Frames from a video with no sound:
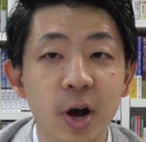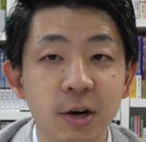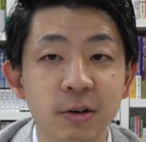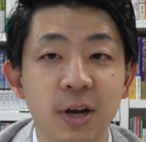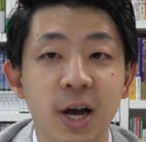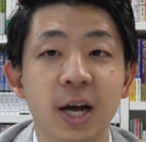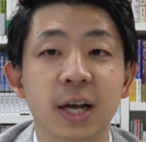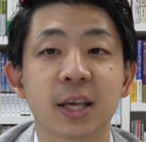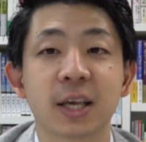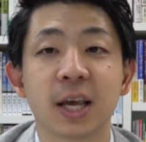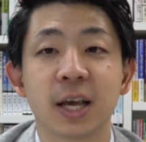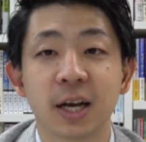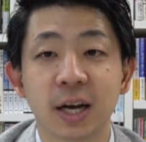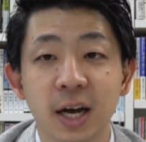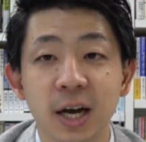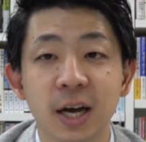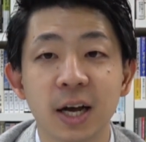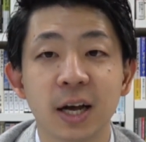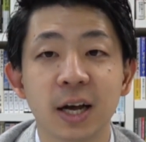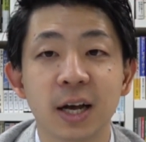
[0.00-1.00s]
わぬ発見
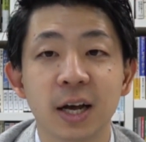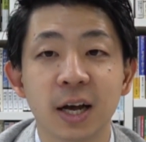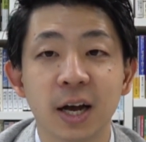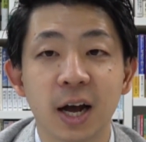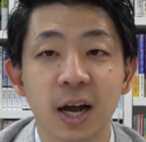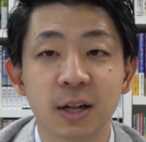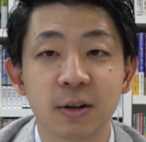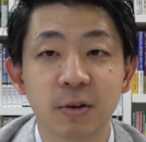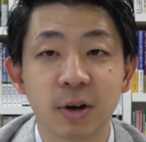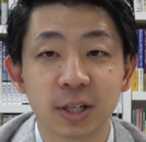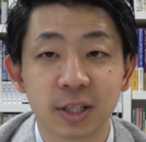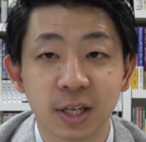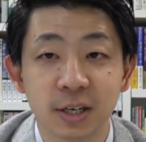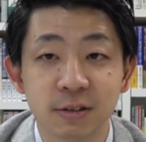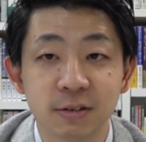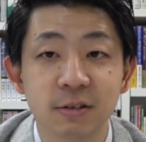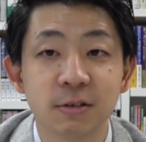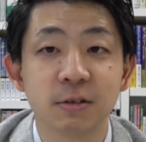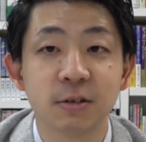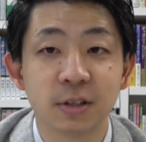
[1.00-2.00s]
があのあったり
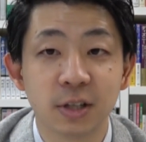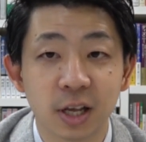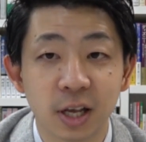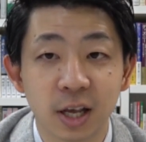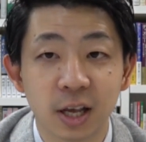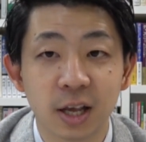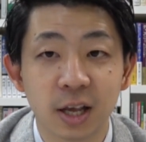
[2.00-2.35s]
するんで、